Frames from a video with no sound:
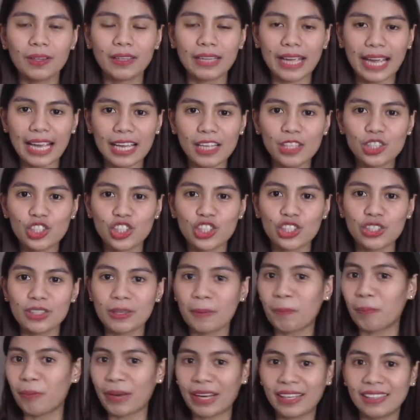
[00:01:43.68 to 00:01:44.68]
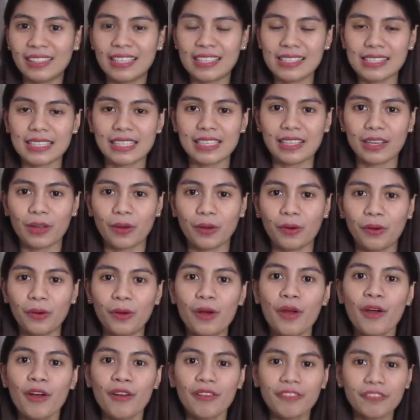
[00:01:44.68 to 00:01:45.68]
age ng pregnancy nyo?
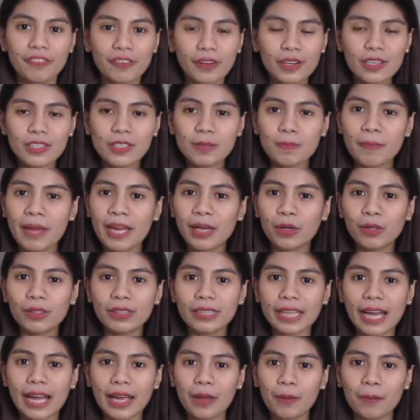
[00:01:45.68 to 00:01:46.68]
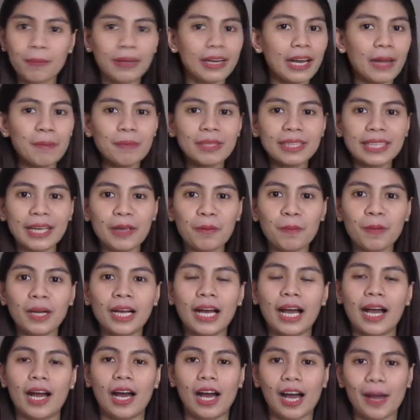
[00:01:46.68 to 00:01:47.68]
First, meron tayong, marami tayong
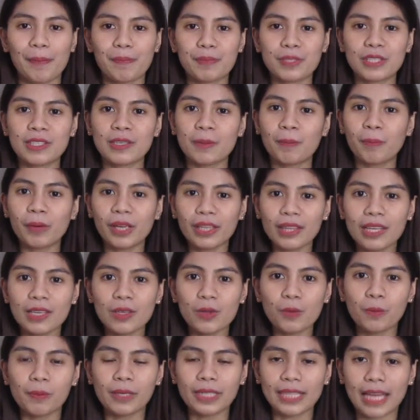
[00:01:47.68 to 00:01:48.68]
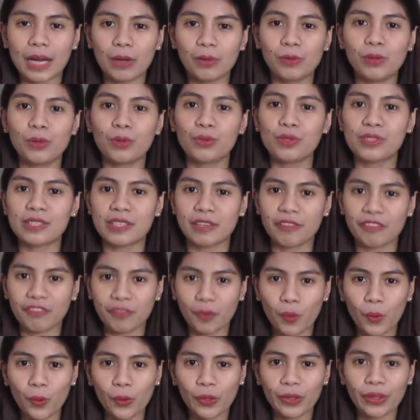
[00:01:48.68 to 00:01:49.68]
mga apps na pwede nyong ma-download sa
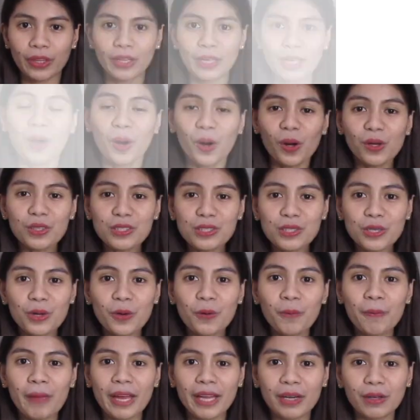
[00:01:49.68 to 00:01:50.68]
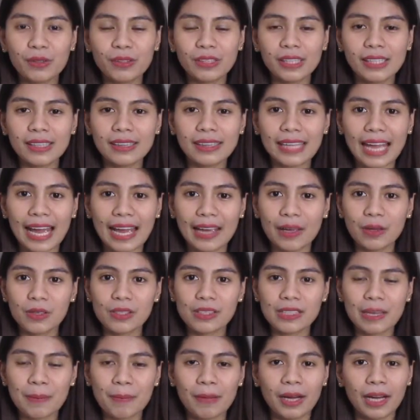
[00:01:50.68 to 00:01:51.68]
phone. Also, meron din tayo
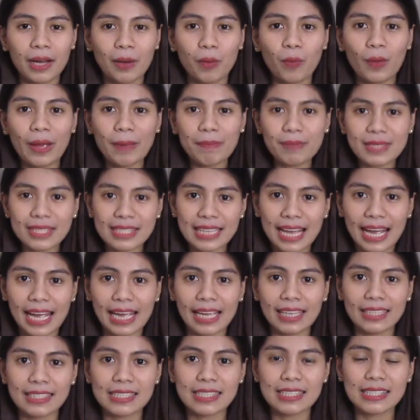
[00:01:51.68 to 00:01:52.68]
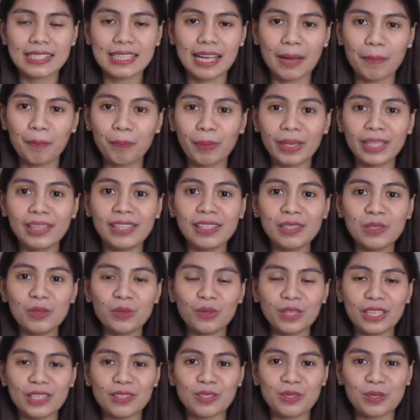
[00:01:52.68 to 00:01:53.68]
sa mga websites na pwede
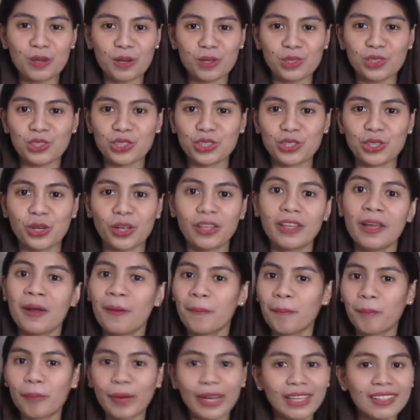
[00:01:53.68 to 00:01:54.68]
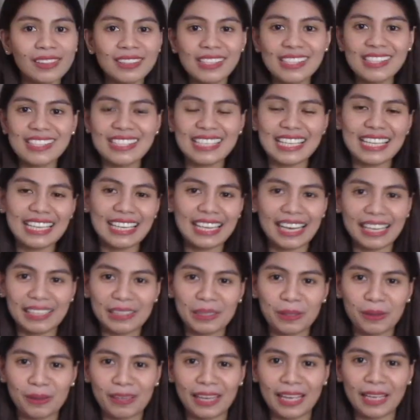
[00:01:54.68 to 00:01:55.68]
nyong i-search doon. Pregnancy
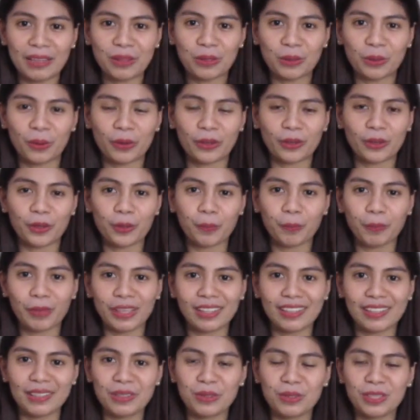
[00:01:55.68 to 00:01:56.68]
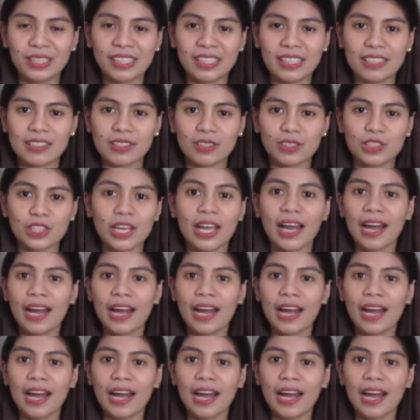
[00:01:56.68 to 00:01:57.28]
calculator or pwede nyo ding i-search,